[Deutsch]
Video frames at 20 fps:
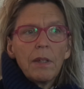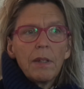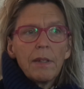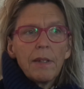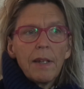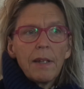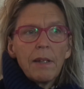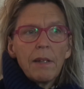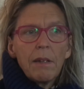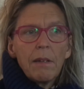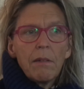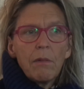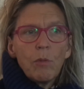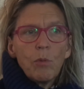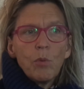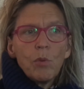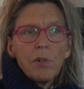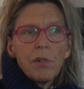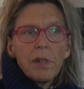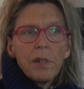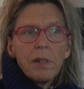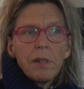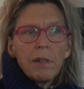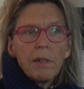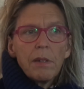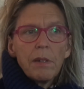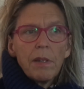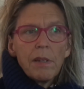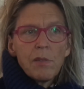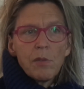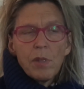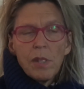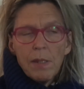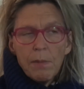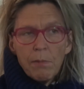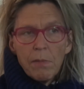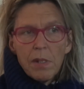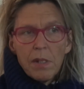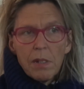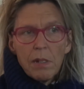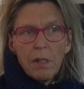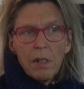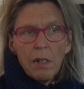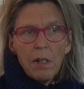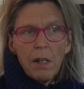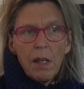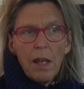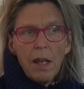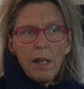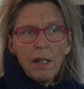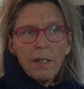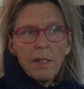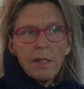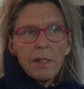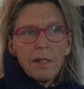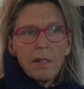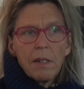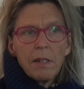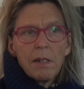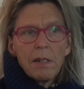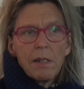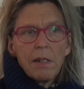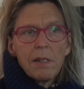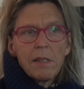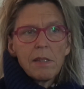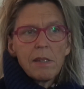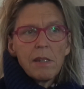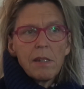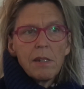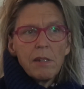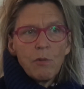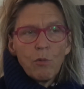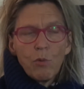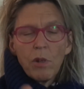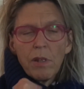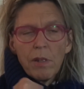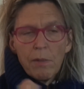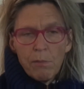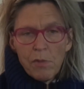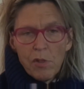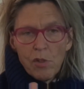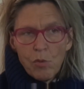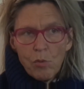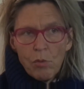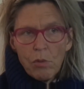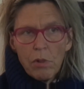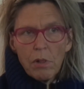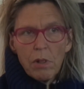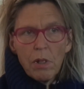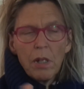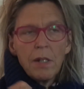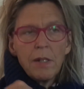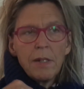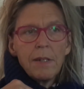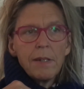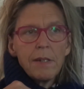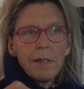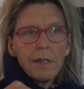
dann unter, also im Dritten Reich dann tatsächlich, oder im sogenannten